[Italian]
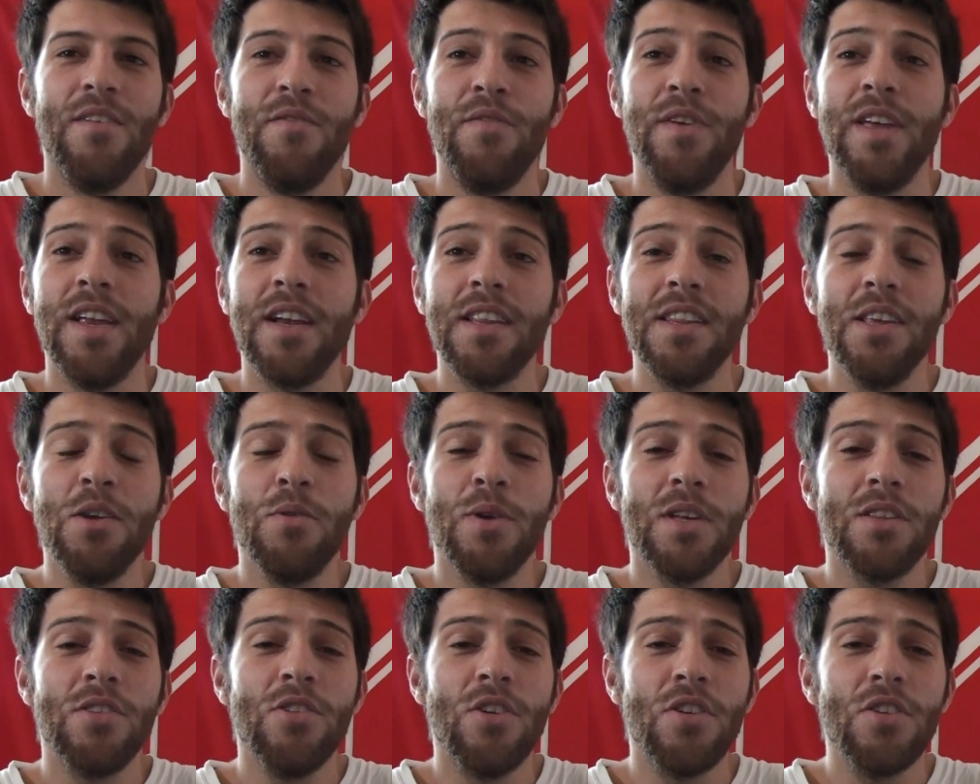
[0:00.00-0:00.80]
Venerdì
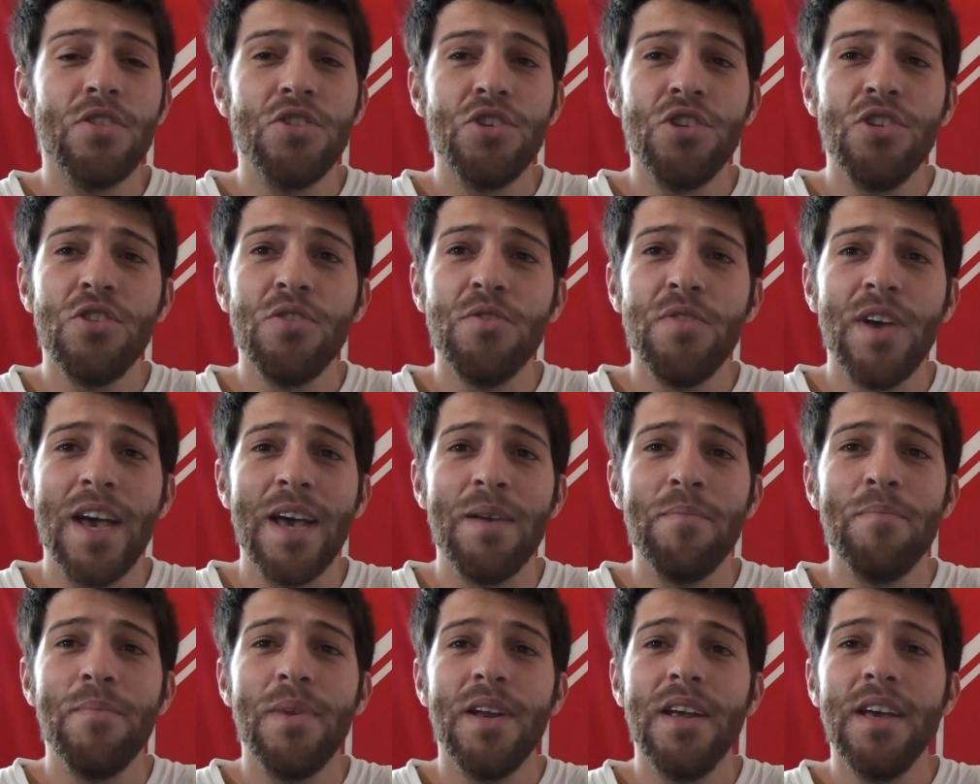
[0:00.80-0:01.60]
14
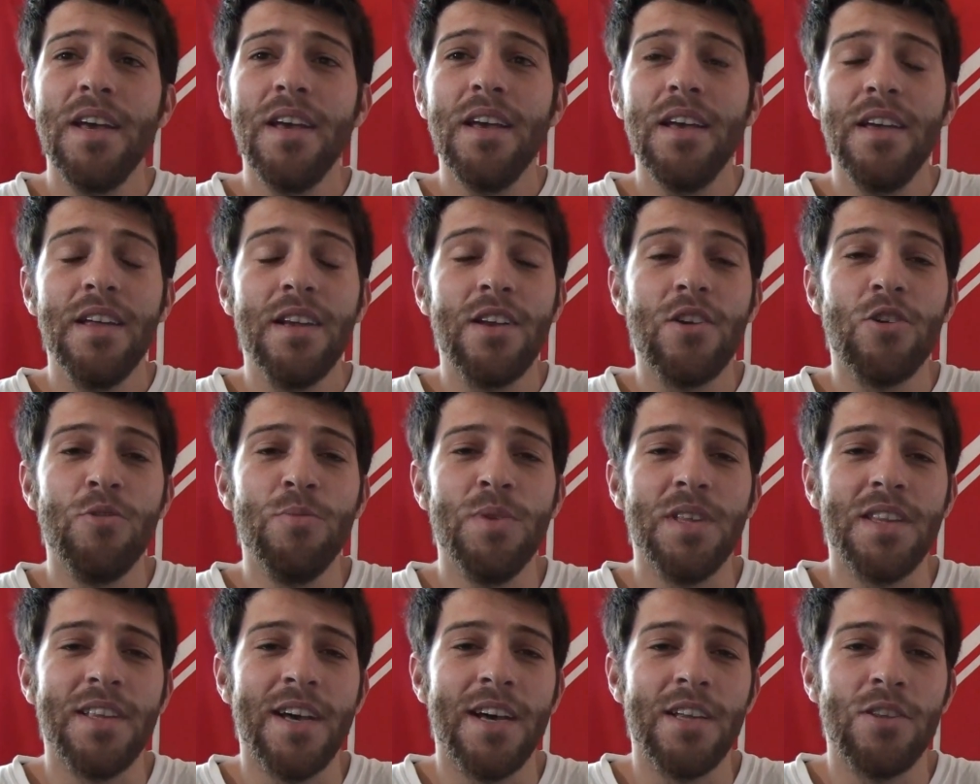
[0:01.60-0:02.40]
novembre il
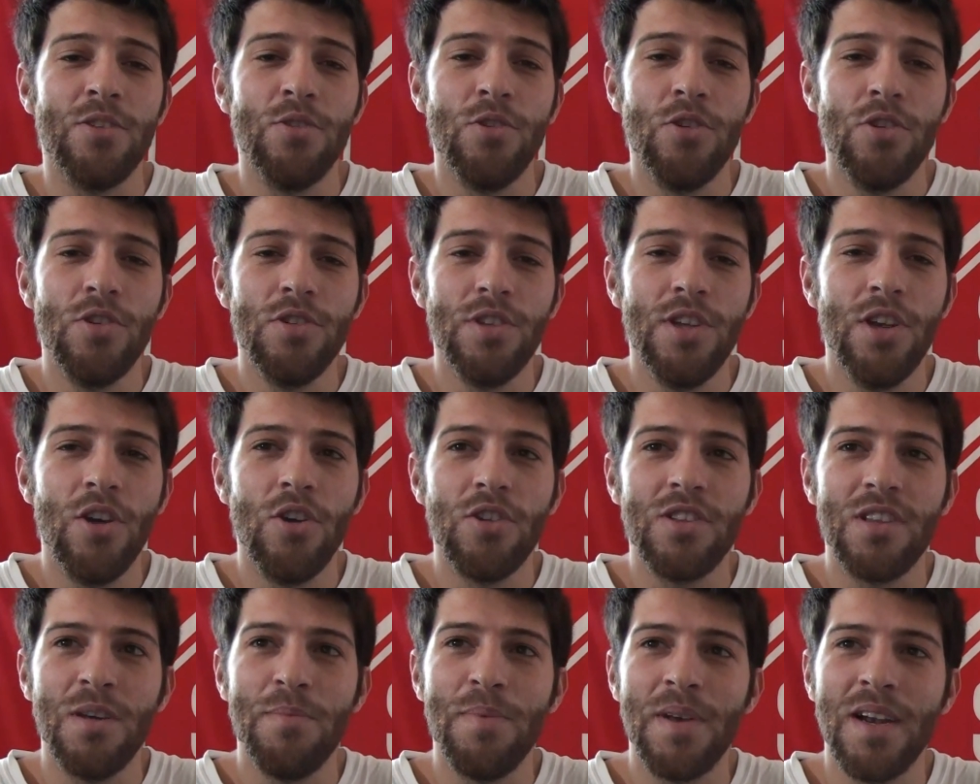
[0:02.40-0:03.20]
Comitato di
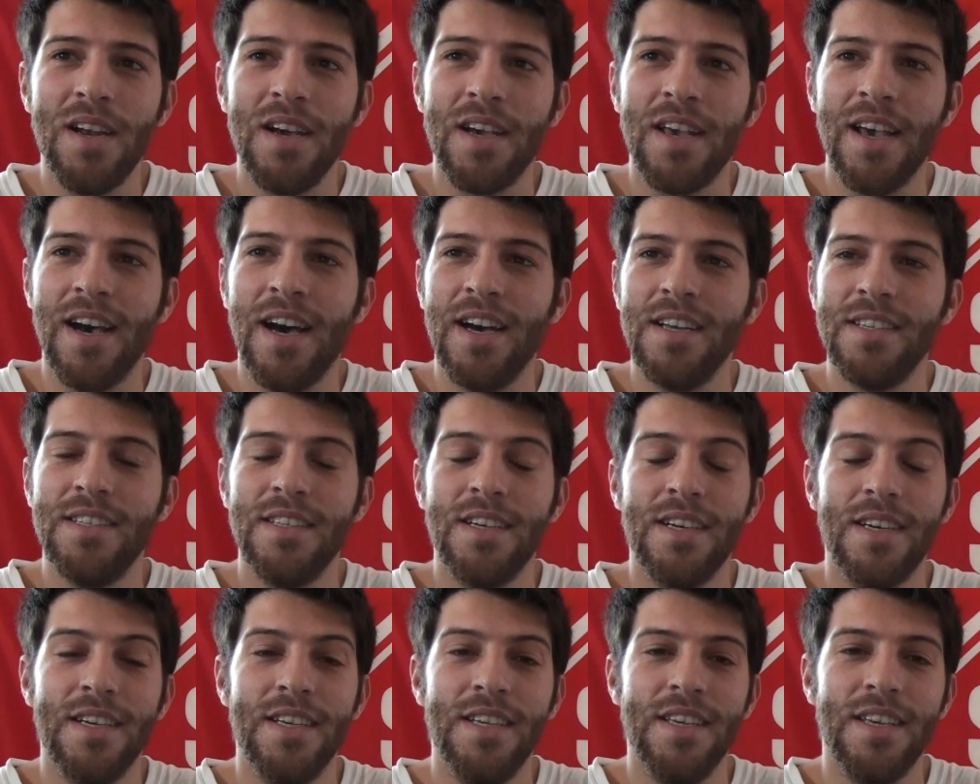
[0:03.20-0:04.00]
lotta per la
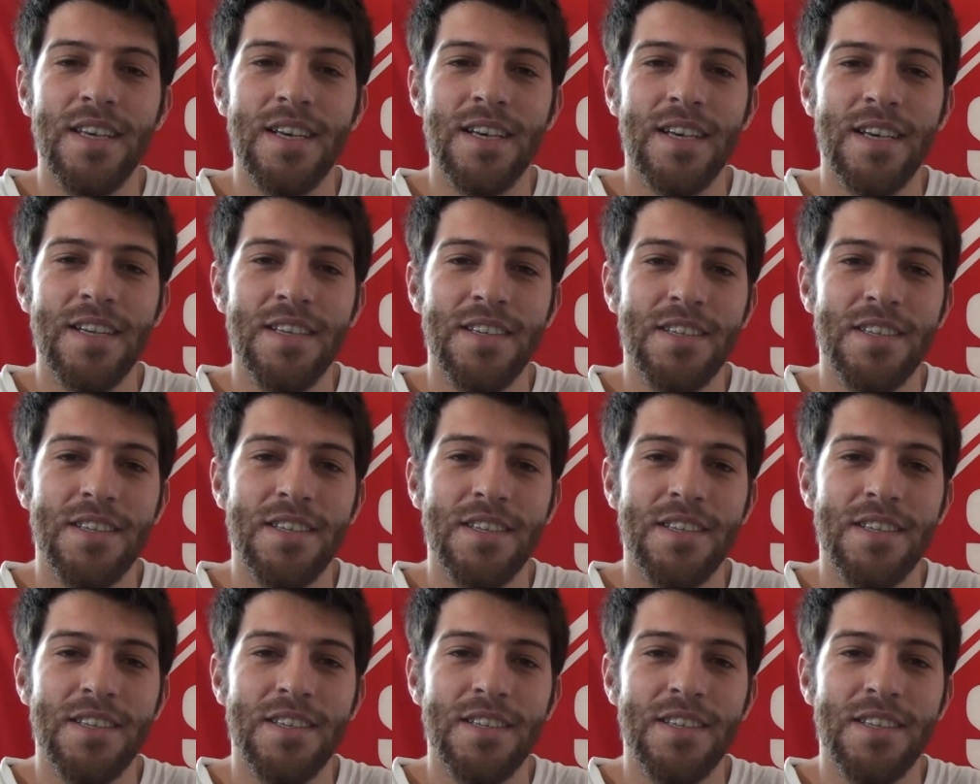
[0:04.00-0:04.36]
casa in,